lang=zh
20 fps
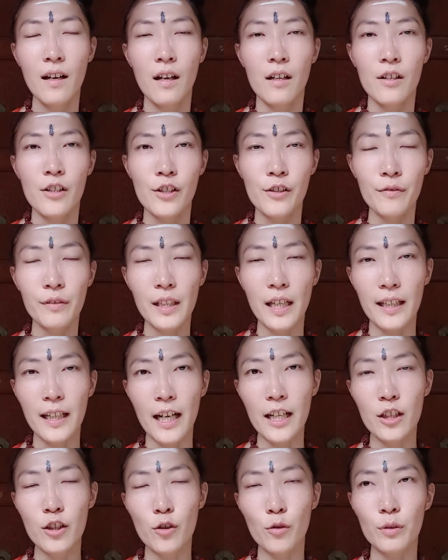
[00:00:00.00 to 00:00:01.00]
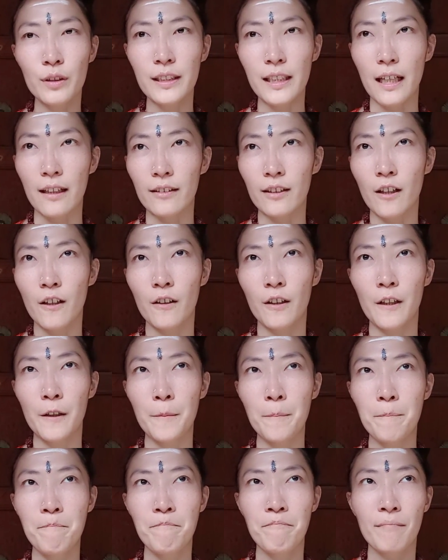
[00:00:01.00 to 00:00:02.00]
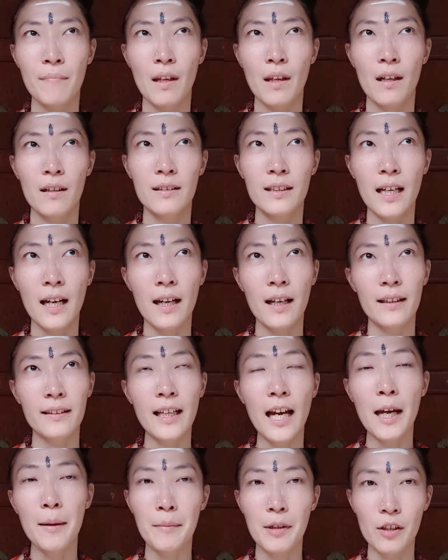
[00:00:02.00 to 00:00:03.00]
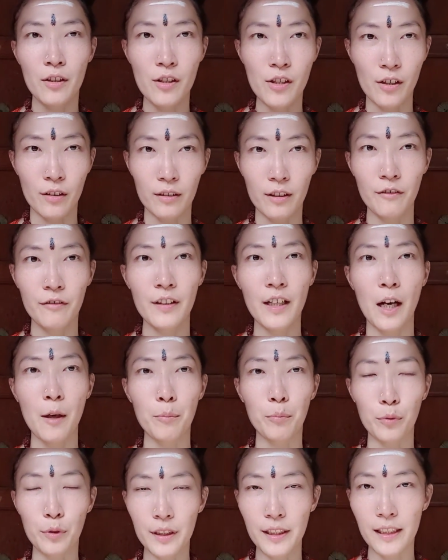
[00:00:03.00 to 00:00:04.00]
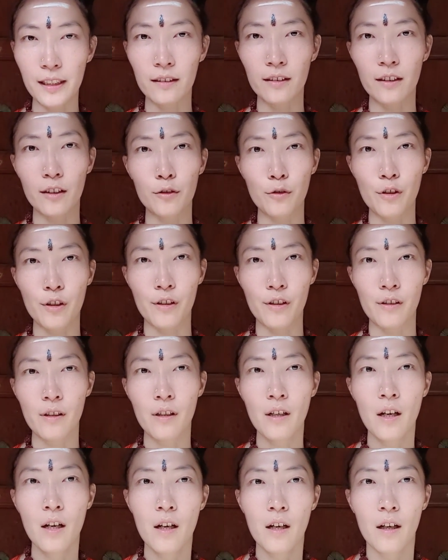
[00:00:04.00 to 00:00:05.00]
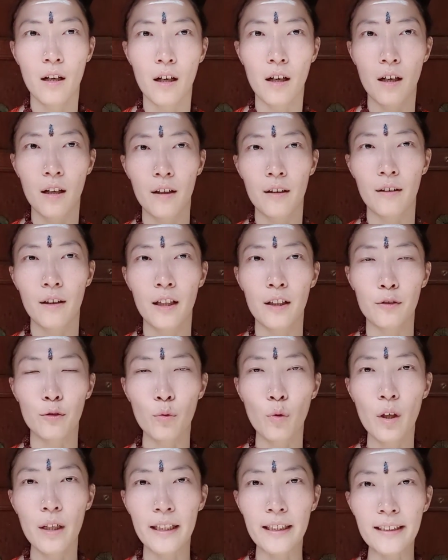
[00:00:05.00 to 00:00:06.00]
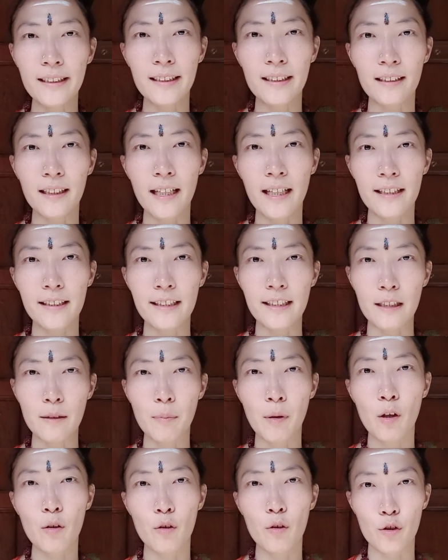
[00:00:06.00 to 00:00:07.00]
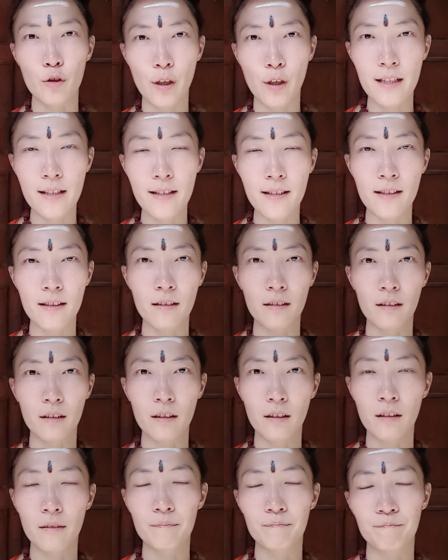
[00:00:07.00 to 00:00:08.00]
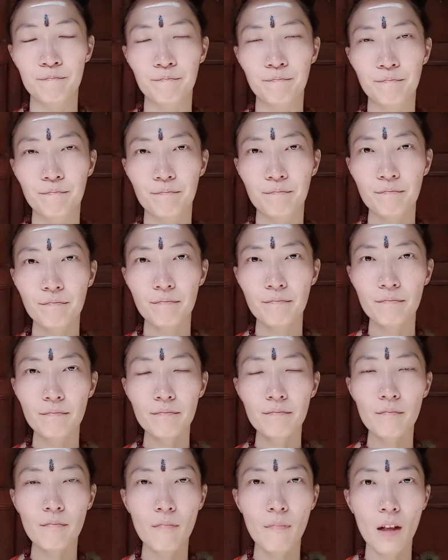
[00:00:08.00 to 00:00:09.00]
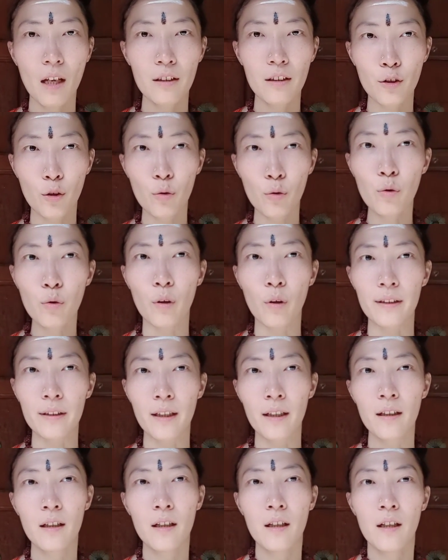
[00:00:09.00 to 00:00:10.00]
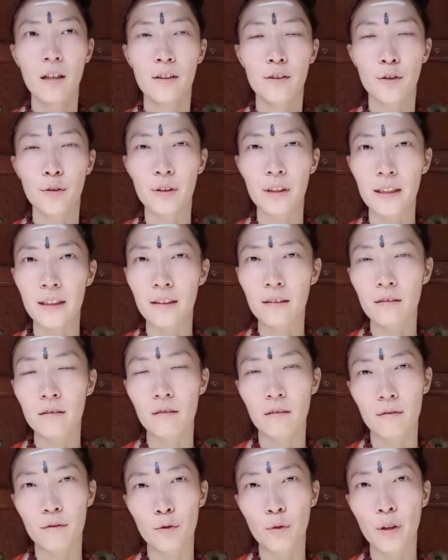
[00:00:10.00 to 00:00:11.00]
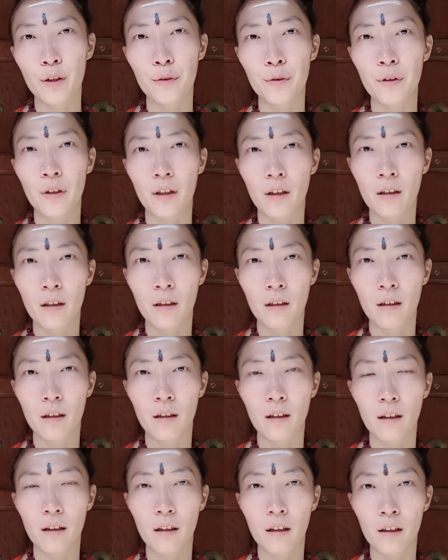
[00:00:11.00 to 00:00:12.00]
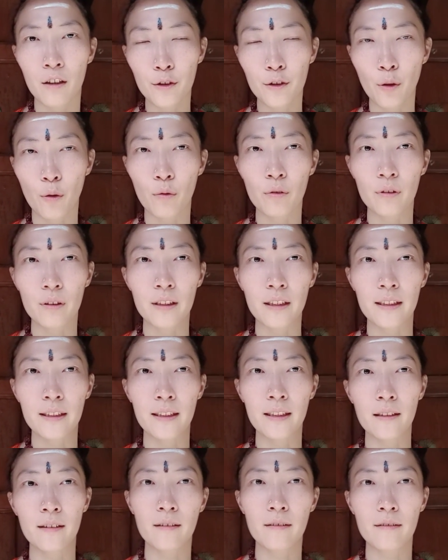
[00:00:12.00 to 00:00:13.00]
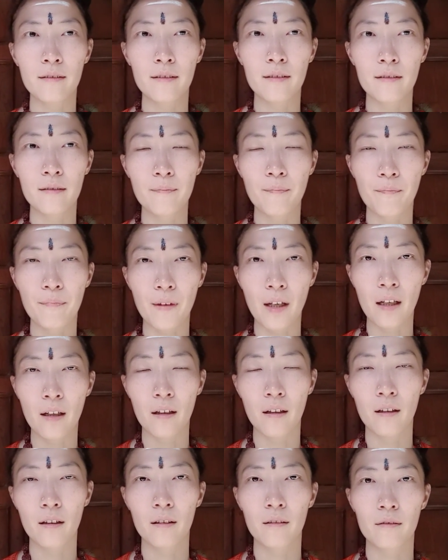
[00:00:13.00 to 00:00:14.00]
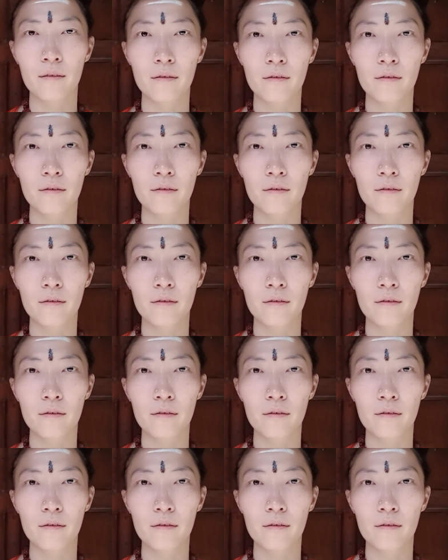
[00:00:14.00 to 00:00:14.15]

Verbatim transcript: 师傅在开始中讲到了，在泰米尔省呢非常不幸的就是，啊，很多灵性练习，包括穿刺和走火呢，就已经对于啊儿童以及啊，